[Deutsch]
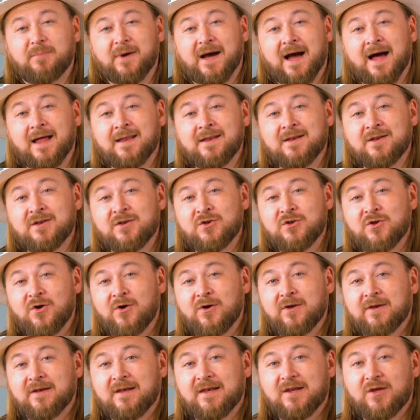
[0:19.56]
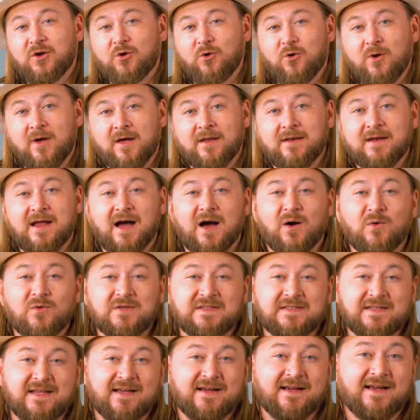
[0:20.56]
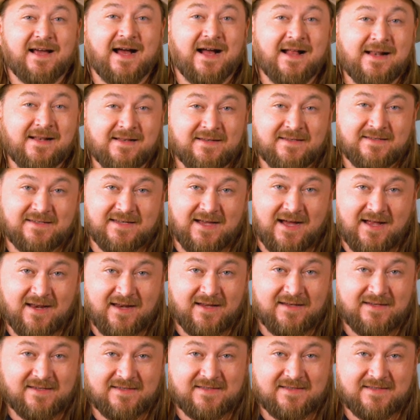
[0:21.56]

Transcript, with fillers: brandneuen Likören aus der Kaltenthaler